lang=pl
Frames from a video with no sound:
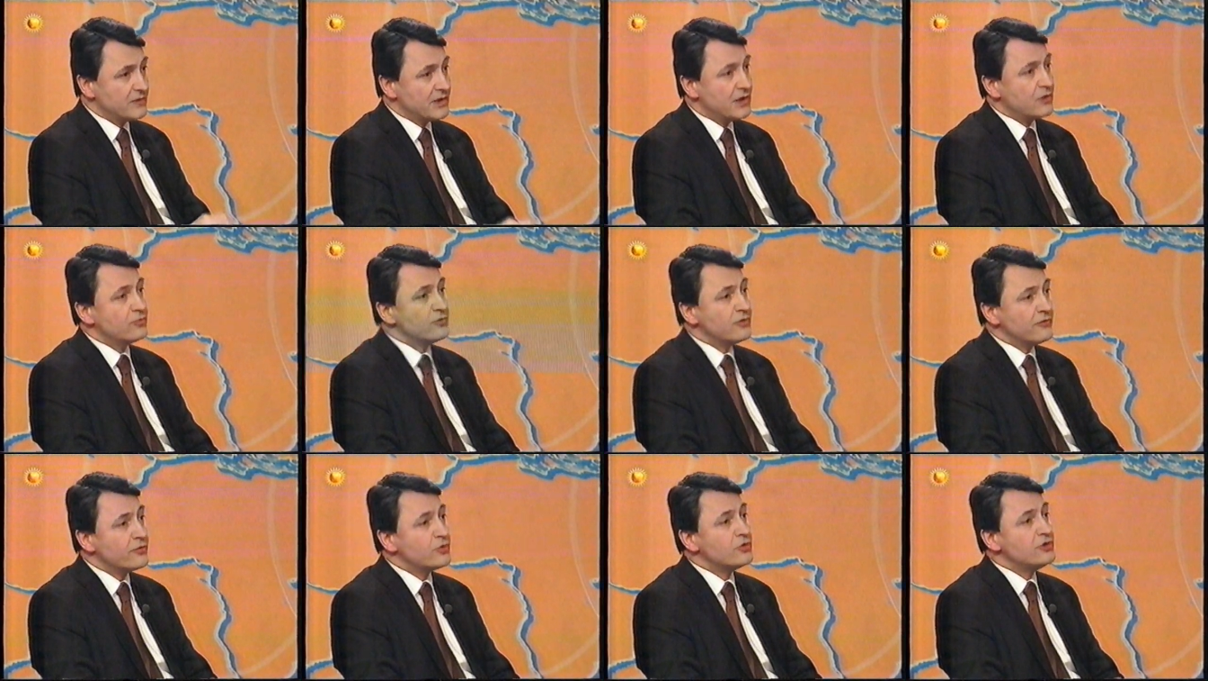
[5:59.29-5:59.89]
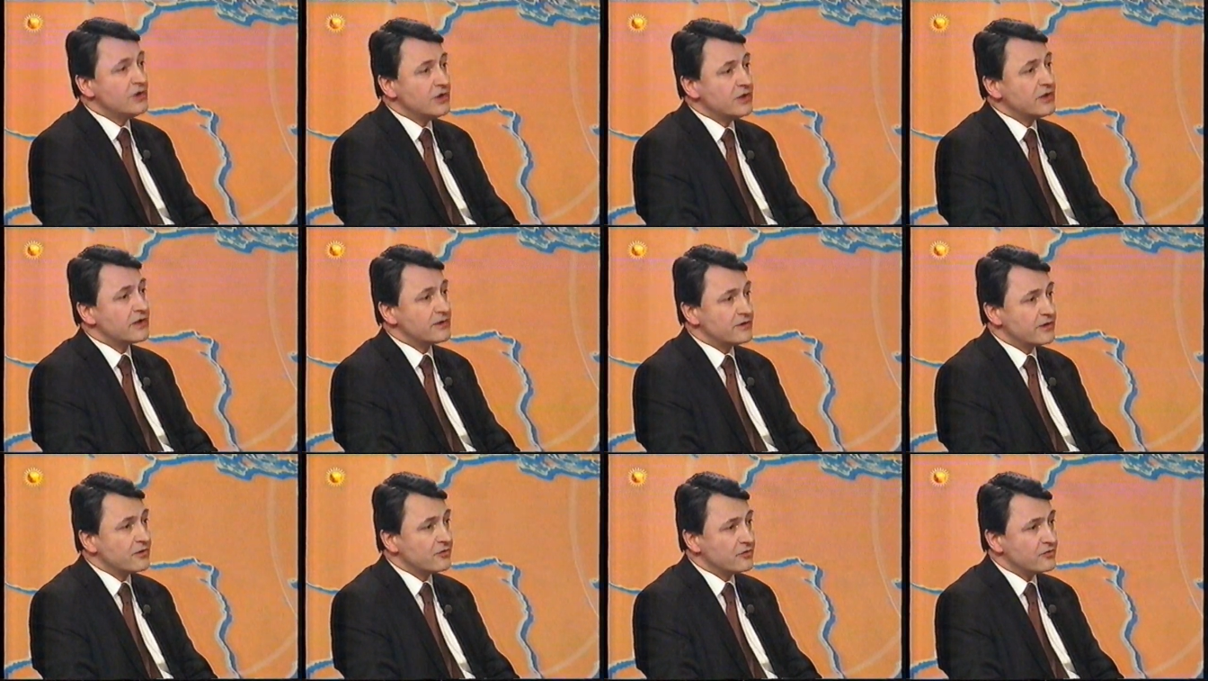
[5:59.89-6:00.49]
dla udowodnienia
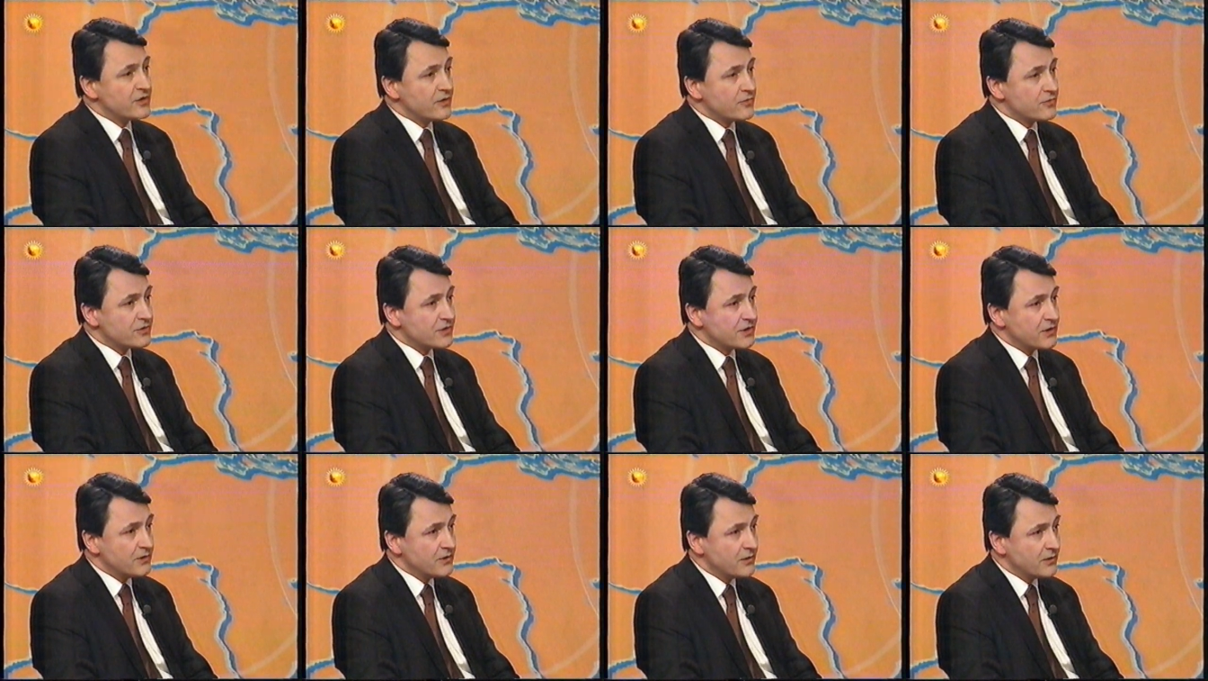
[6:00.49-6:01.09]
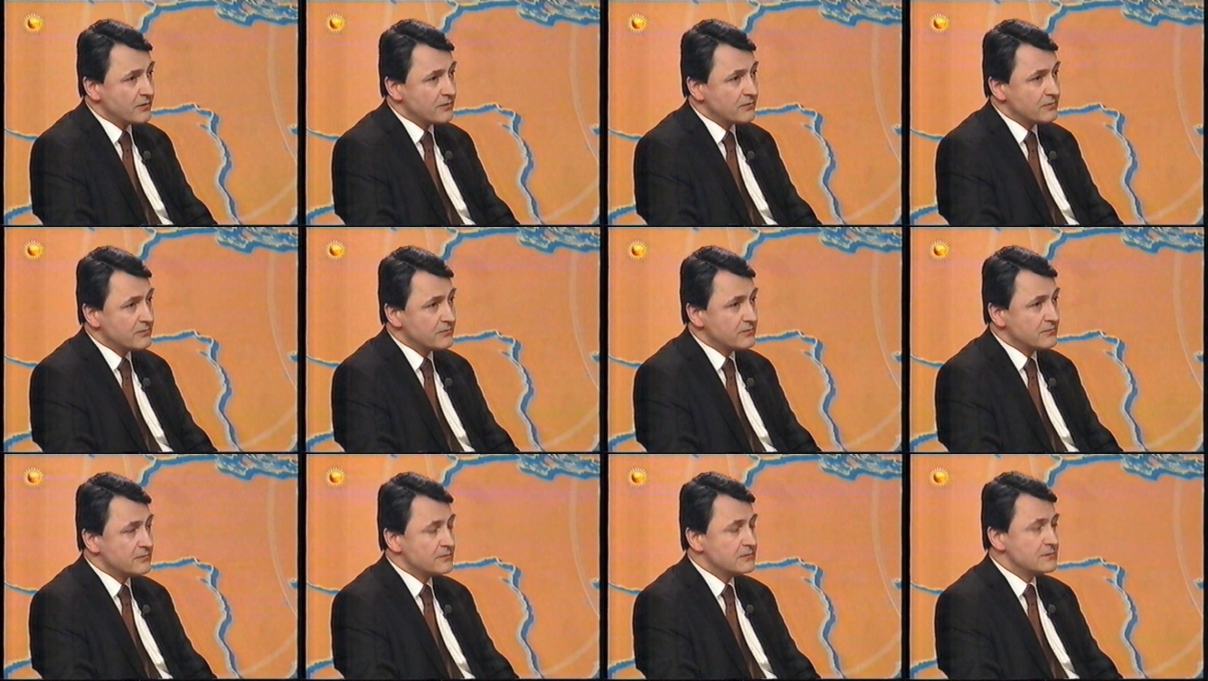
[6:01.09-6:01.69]
tego założenia.
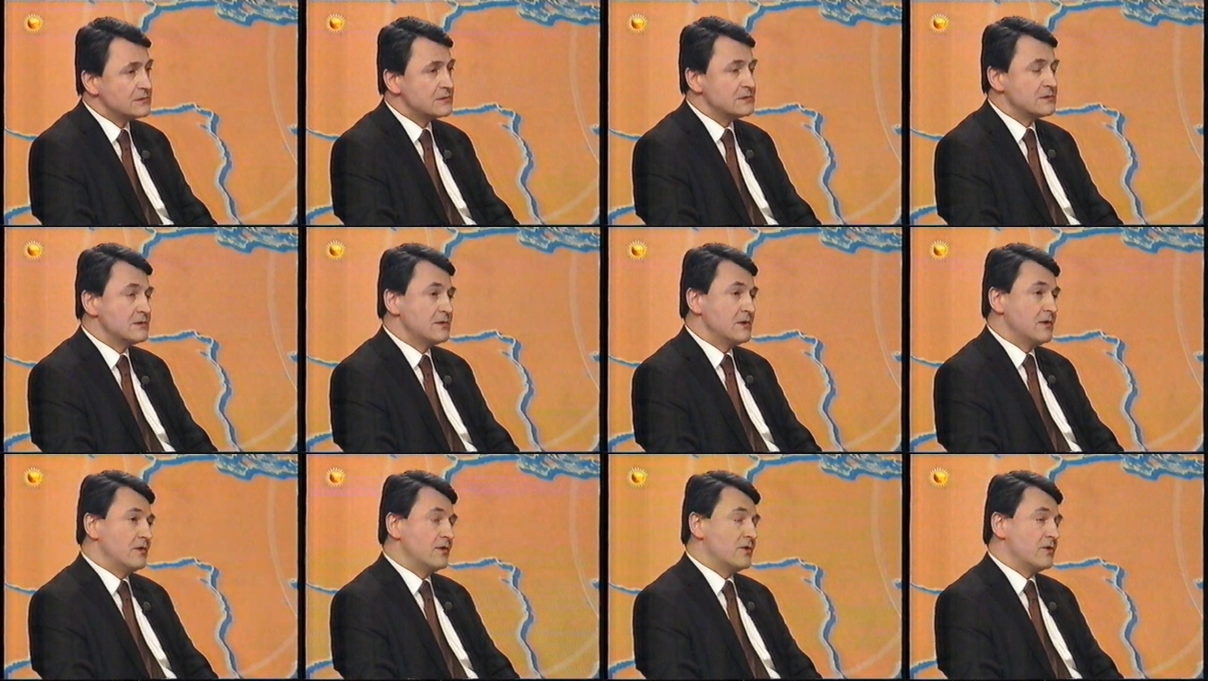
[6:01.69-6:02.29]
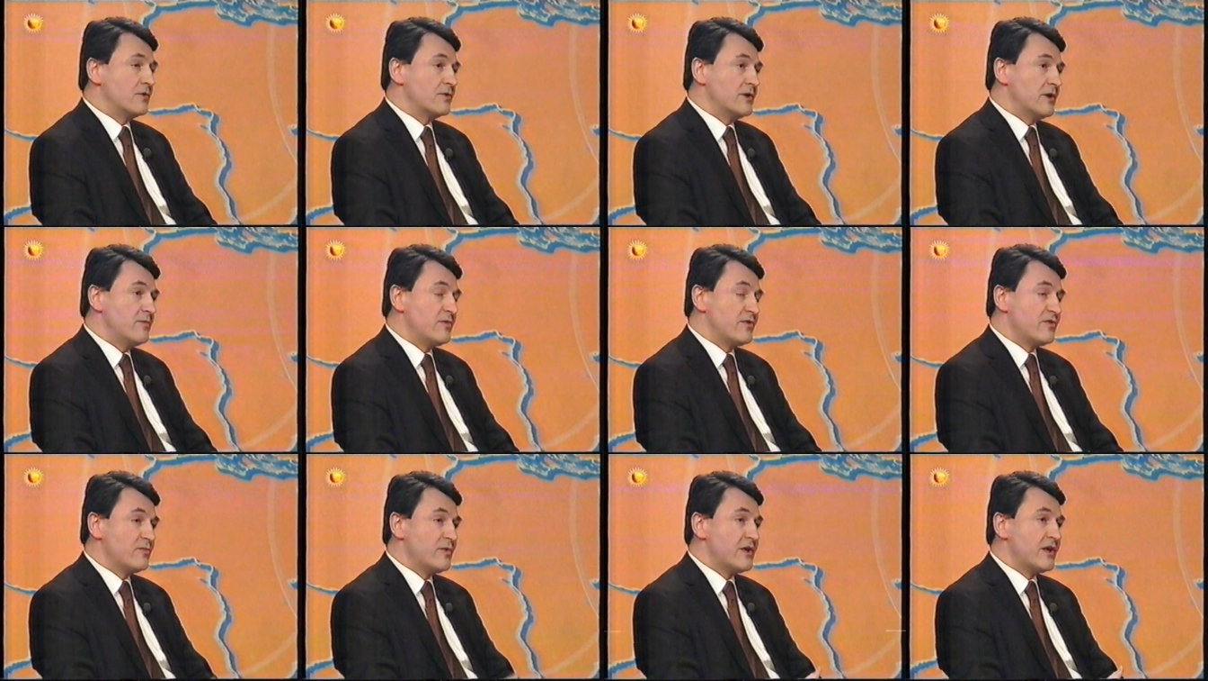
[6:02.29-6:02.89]
Tylko
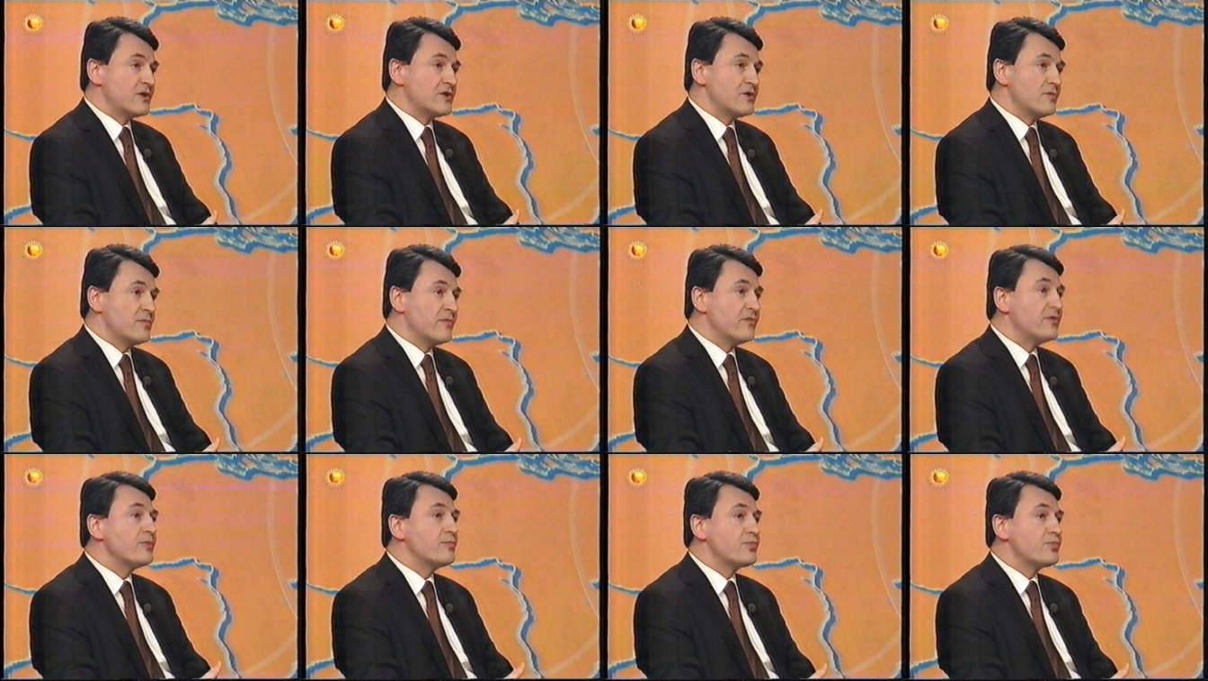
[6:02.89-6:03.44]
najpierw zbiera się pewne